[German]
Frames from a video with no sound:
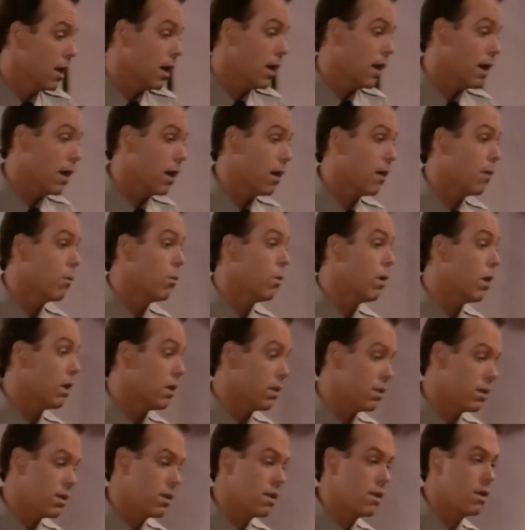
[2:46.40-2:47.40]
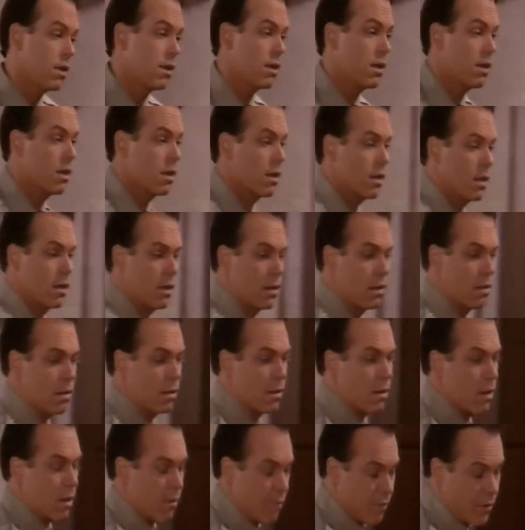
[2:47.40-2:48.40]
Naja, was soll's.
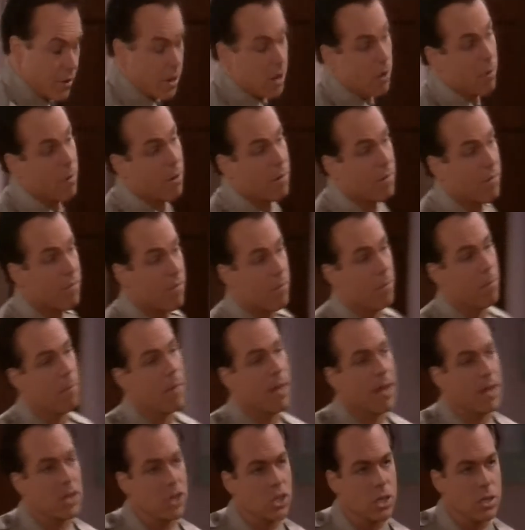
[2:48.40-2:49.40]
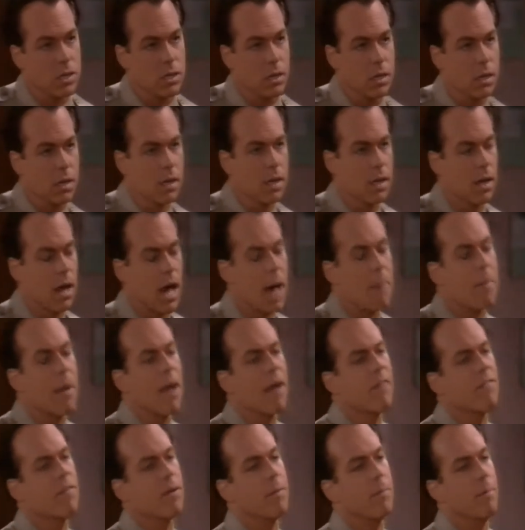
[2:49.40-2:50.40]
Nur zu Ihrer Information.
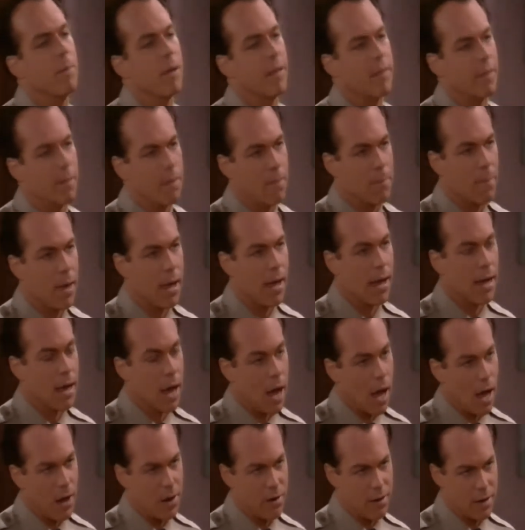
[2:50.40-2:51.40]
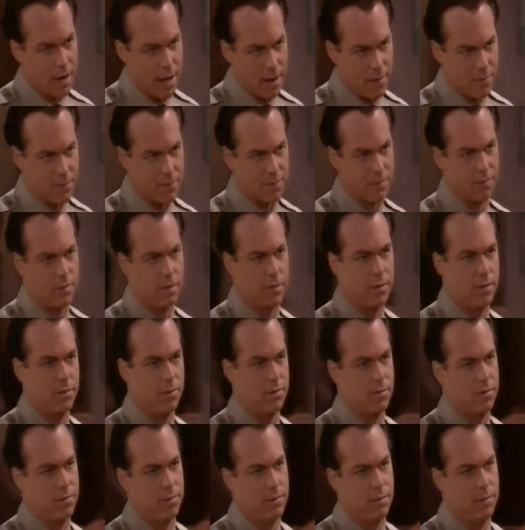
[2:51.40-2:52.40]
Ich bin mehr Mann als dieser Connor
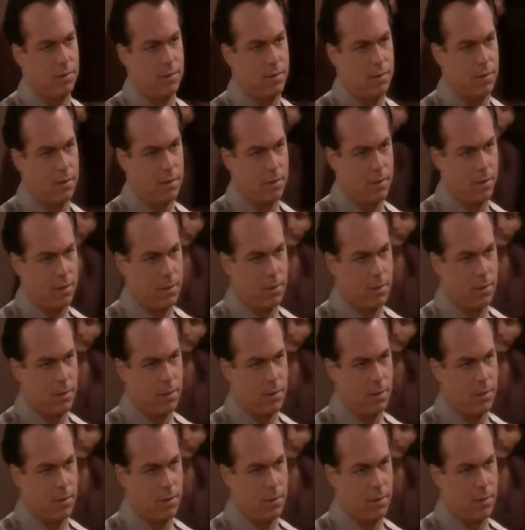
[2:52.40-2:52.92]
Davis.